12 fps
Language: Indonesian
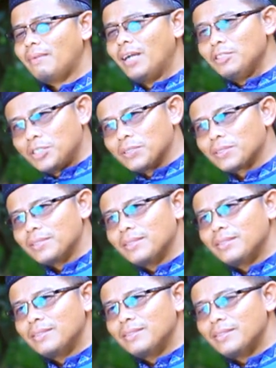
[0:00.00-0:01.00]
Hancur.
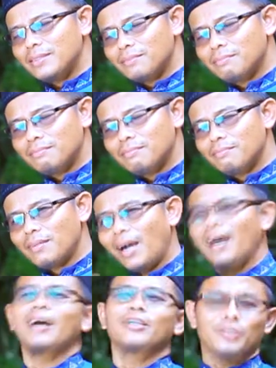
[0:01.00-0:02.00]

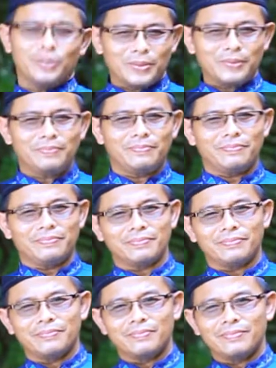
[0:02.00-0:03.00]
Hancur.
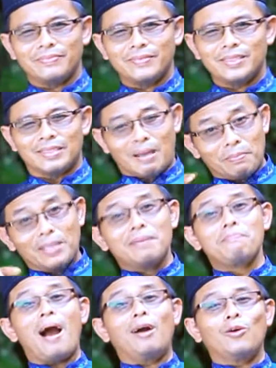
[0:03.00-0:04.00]
Tapi
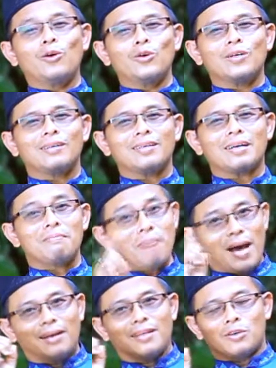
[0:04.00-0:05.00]
dibangun
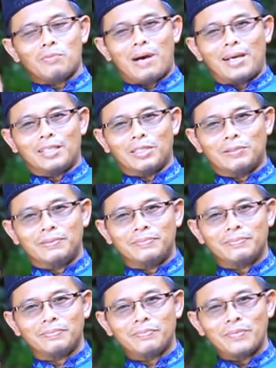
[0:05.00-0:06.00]
kembali rumah itu
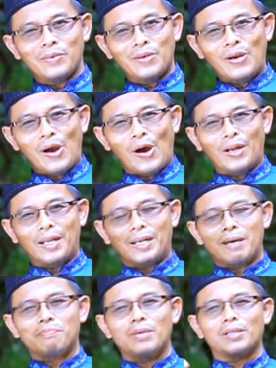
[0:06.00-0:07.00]
oleh
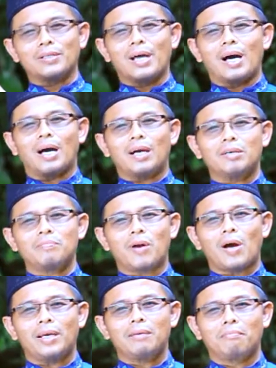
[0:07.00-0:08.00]
Nabi Allah
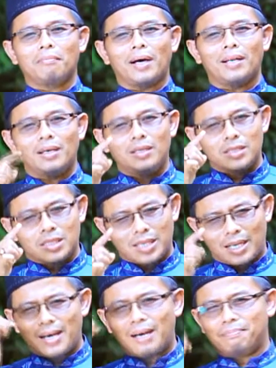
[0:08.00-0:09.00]
Ibrahim alaihi
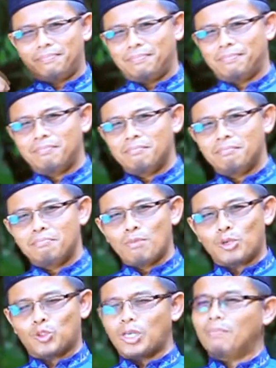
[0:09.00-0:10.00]
salam
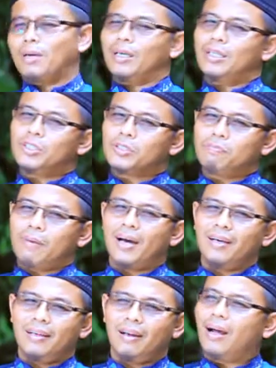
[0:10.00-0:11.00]
bersama
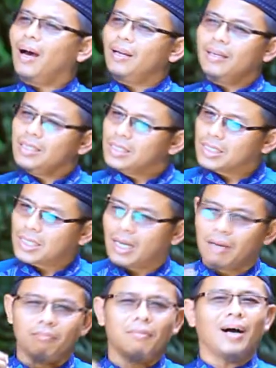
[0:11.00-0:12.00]
Ismail alaihi
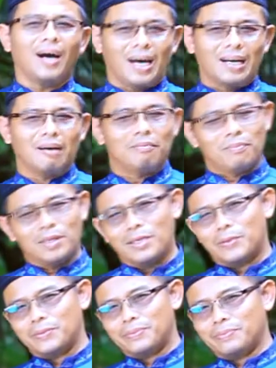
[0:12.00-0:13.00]
salam anak
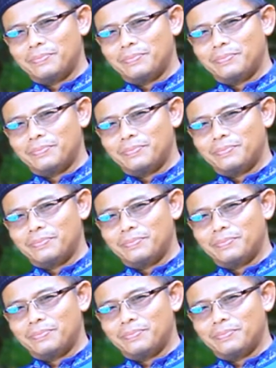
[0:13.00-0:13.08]
beliau.